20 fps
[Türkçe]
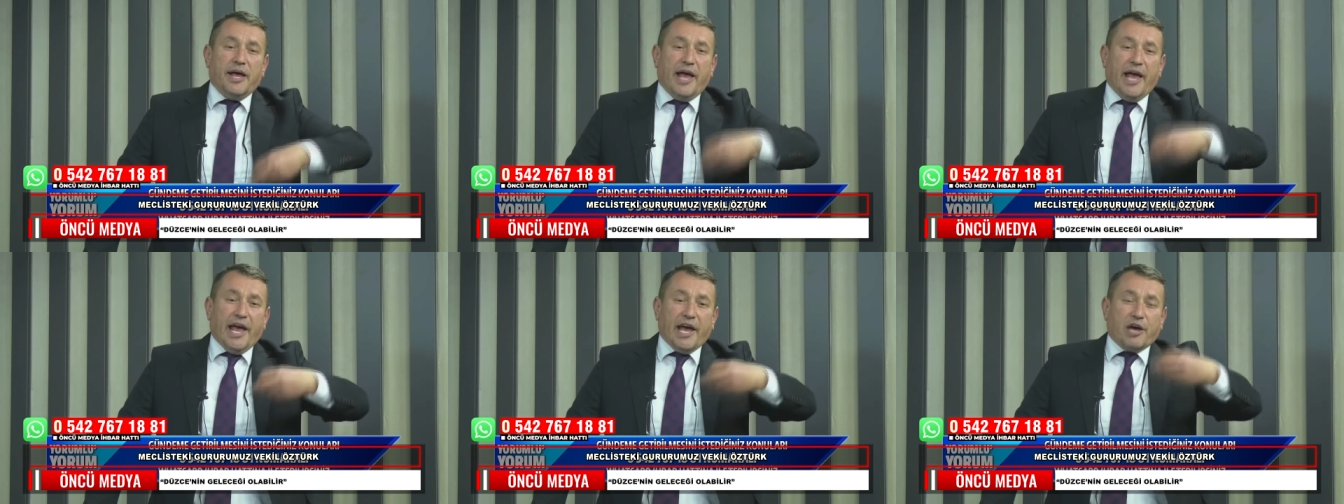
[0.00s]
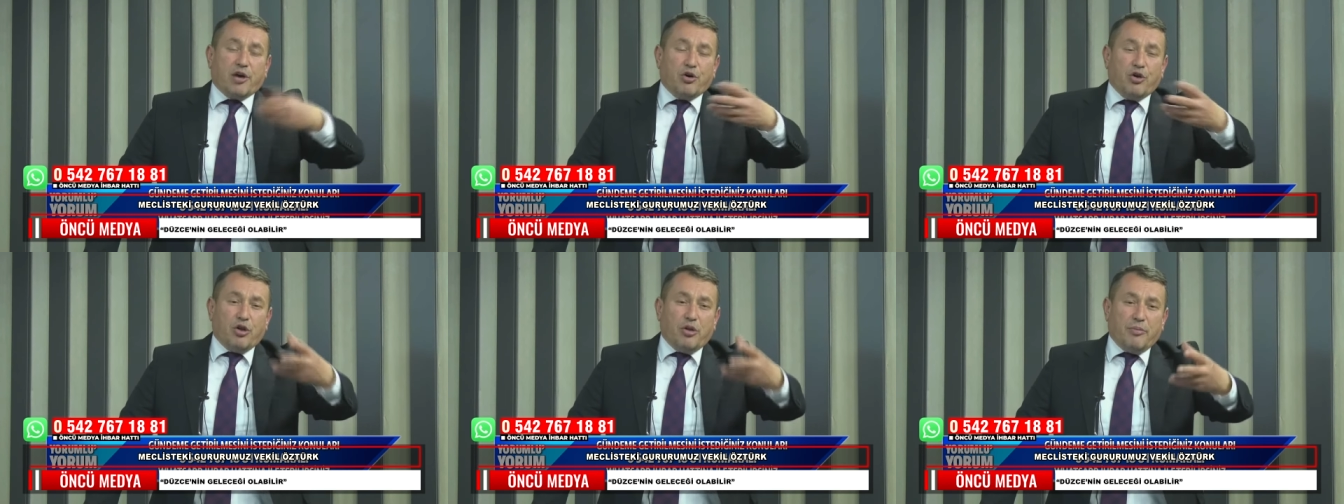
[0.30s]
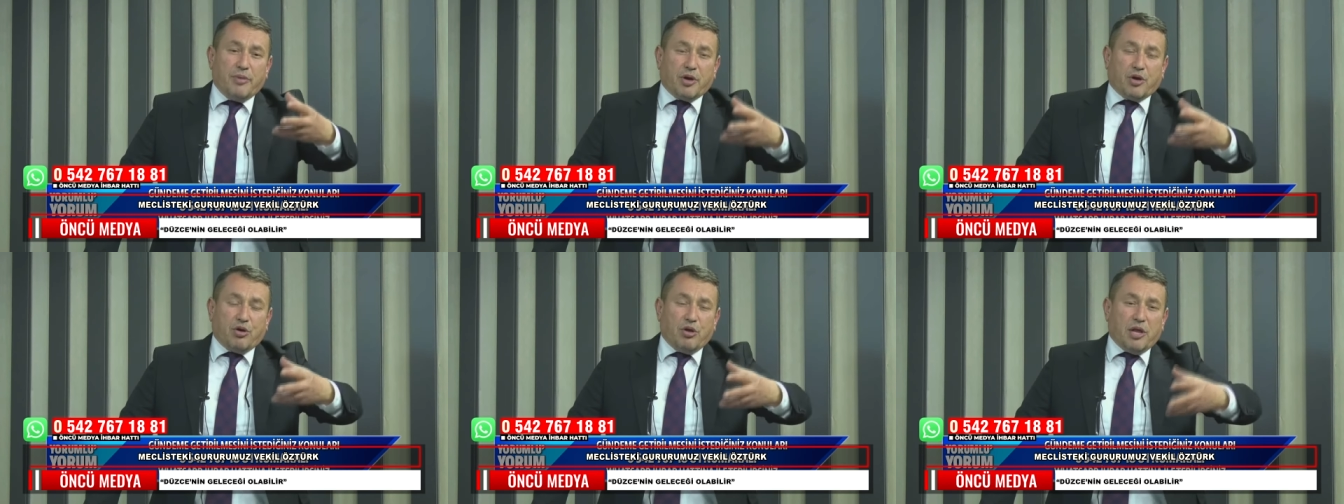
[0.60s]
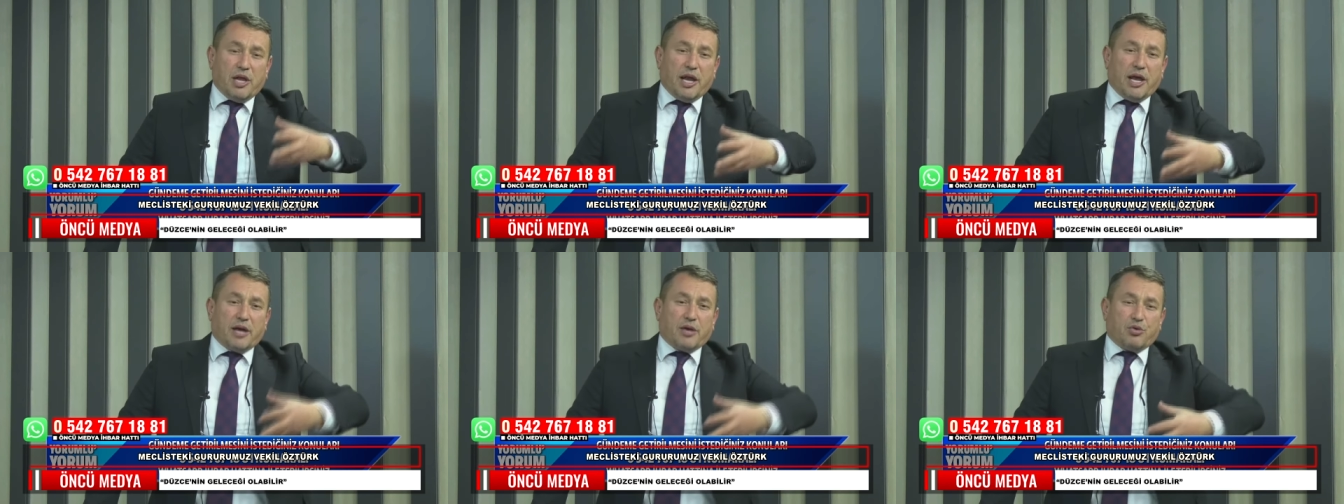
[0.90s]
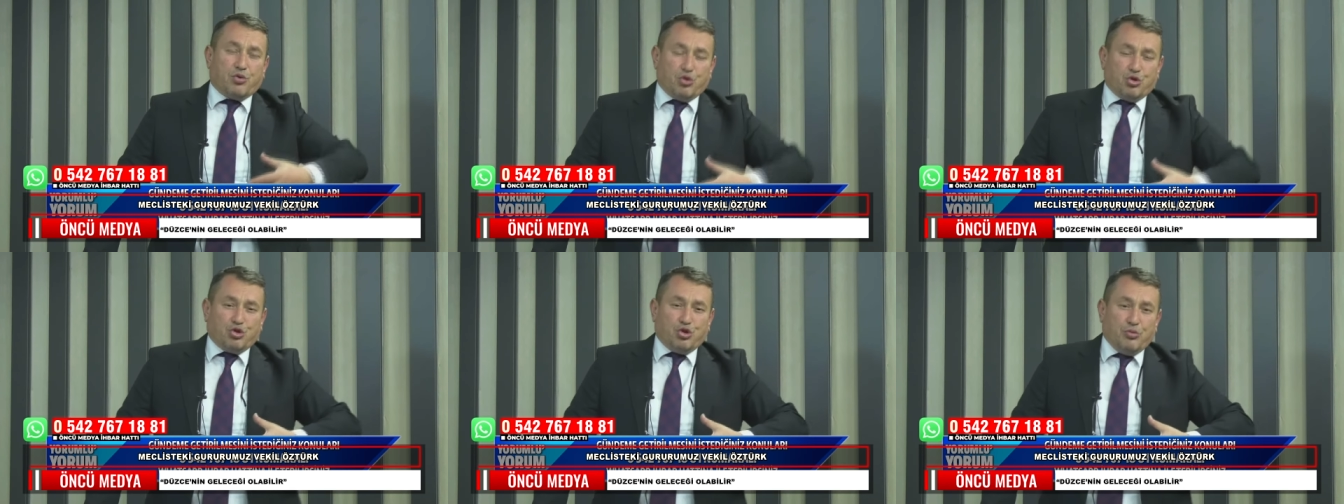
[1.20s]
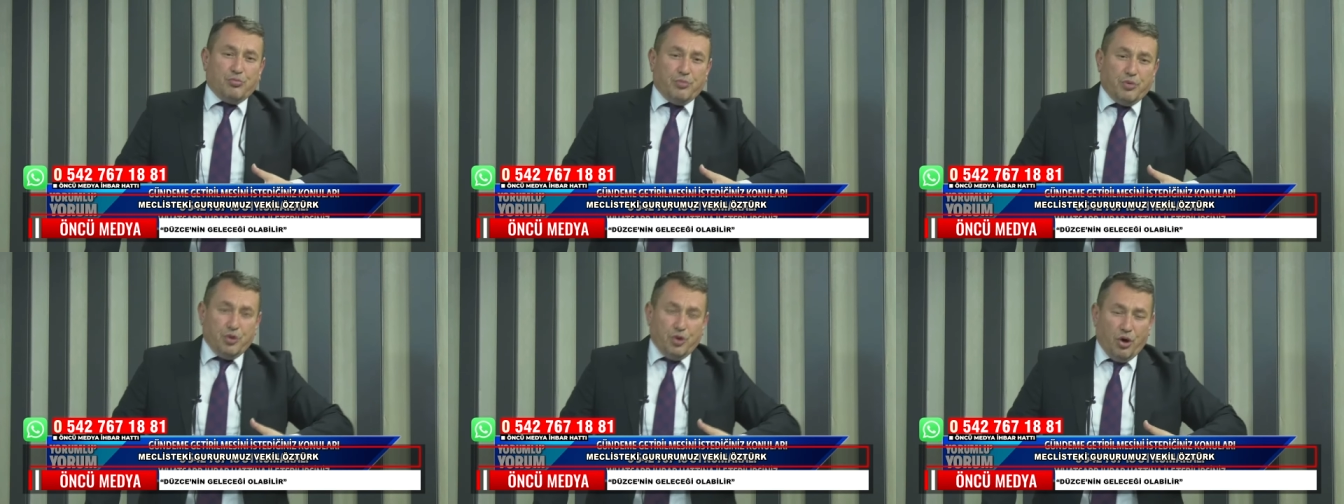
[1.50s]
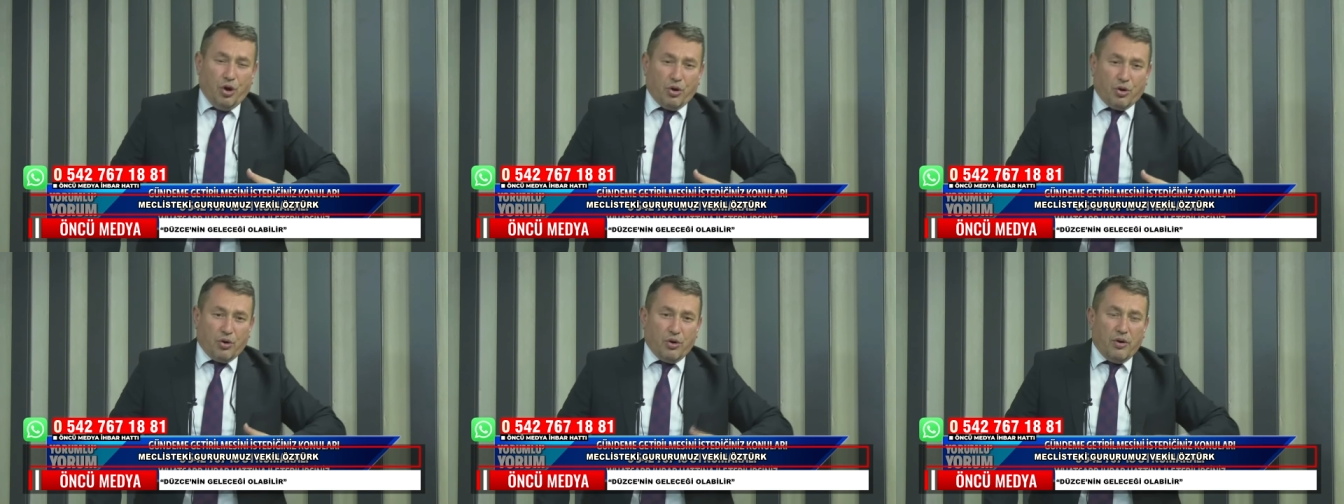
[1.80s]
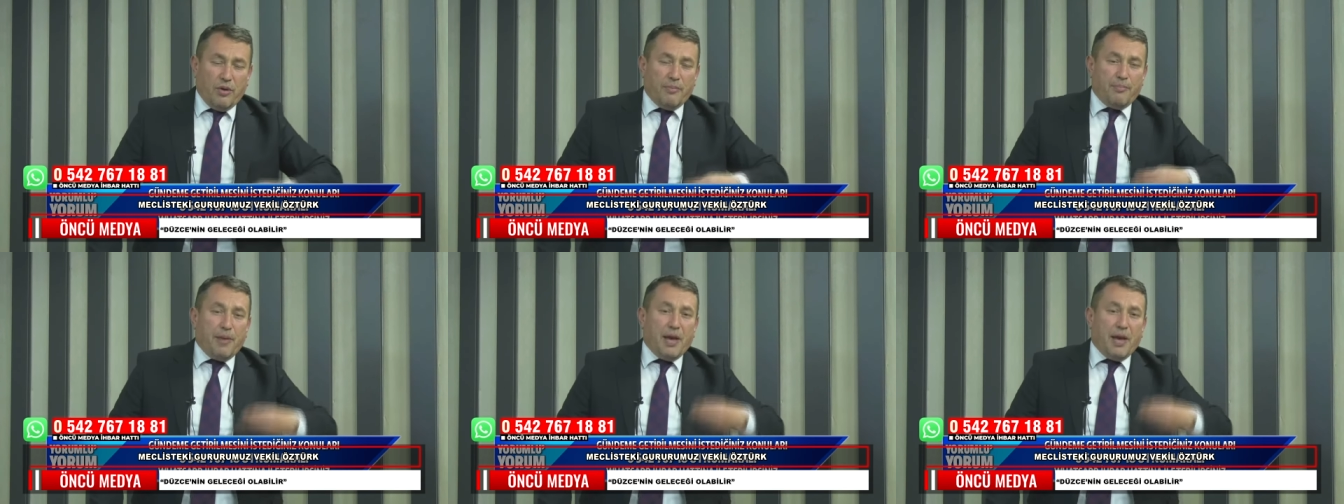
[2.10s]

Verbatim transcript: Ekonomik olarak gücün mü yok?